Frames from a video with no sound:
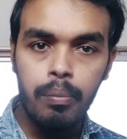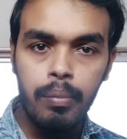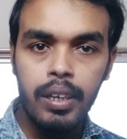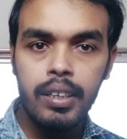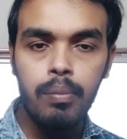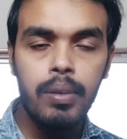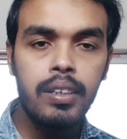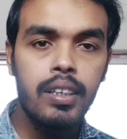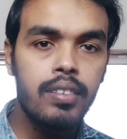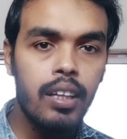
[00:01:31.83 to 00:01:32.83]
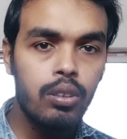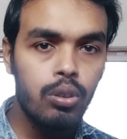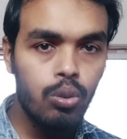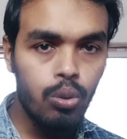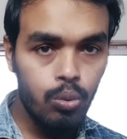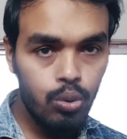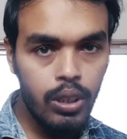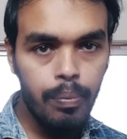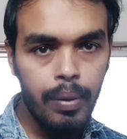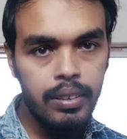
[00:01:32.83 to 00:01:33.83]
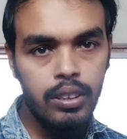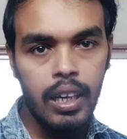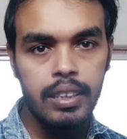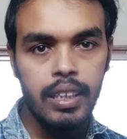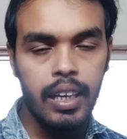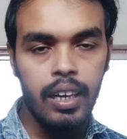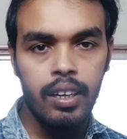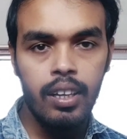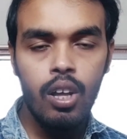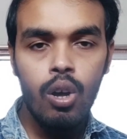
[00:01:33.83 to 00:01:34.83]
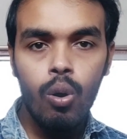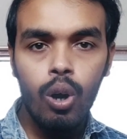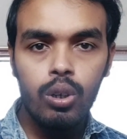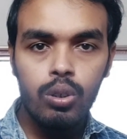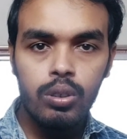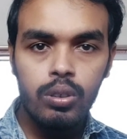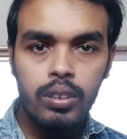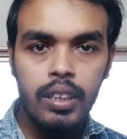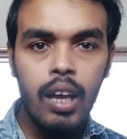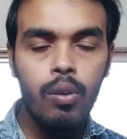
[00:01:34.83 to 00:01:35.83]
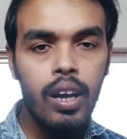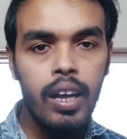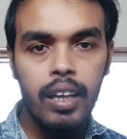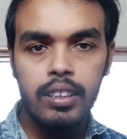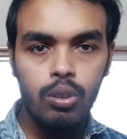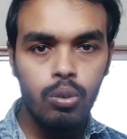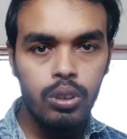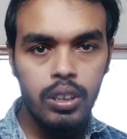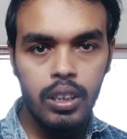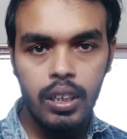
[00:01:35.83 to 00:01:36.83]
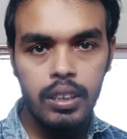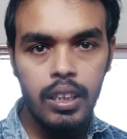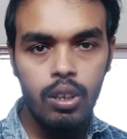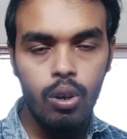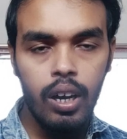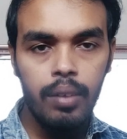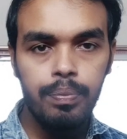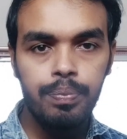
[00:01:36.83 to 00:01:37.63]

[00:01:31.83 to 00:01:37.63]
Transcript: मेरे टैंपलेट के साथ तो, तो उसके पास चले जाएगा और क्या होगा ऐसे तो कोई दिक्कत नहीं होगा